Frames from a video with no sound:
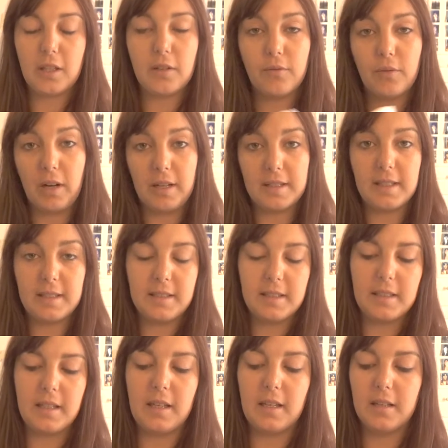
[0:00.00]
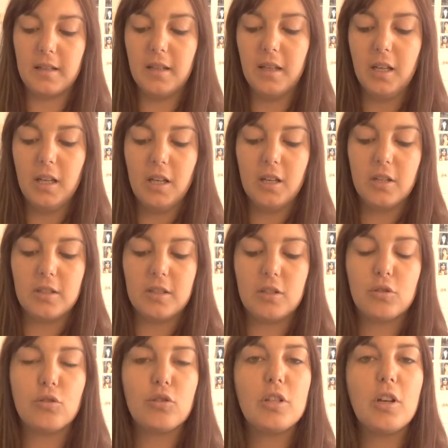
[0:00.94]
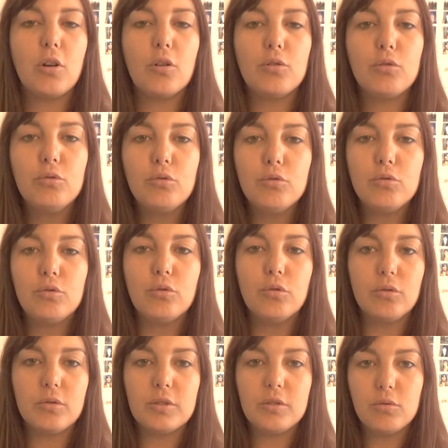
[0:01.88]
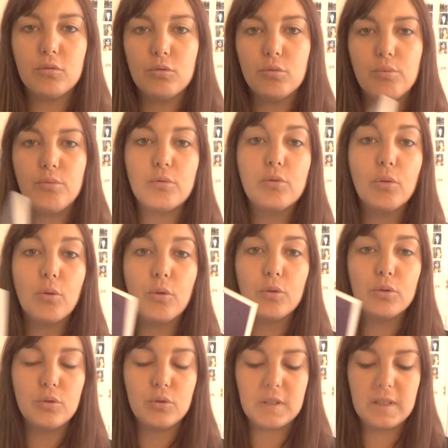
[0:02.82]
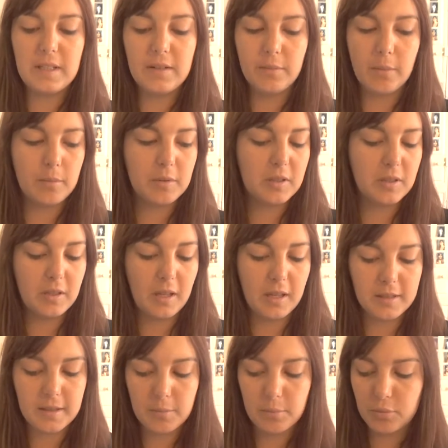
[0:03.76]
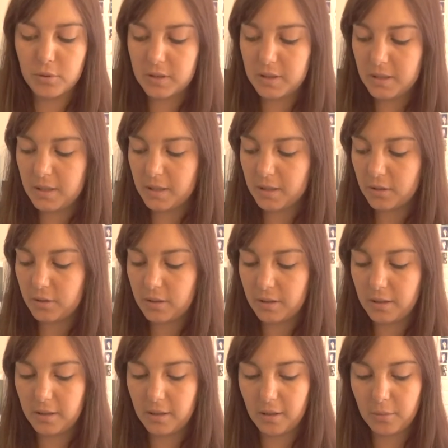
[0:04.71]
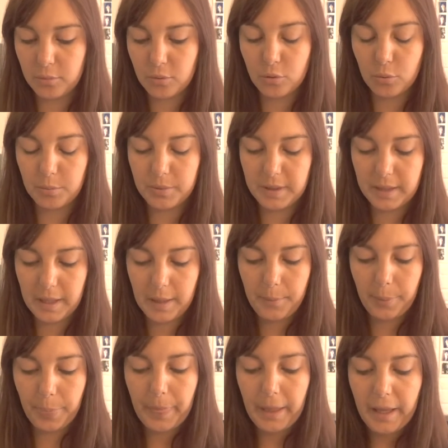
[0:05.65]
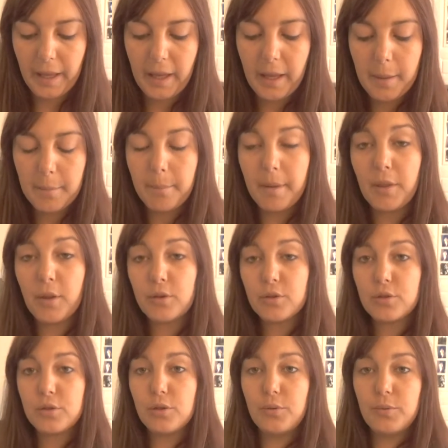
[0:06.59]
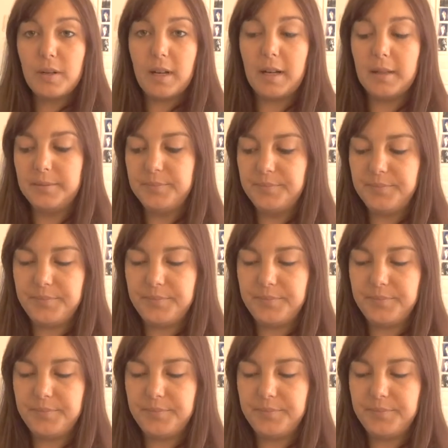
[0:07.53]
voilà, c'est ce que j'ai retenu du plus gros de ce livre, même s'il est assez petit et qu'il est un peu compliqué. Maintenant, celui-là,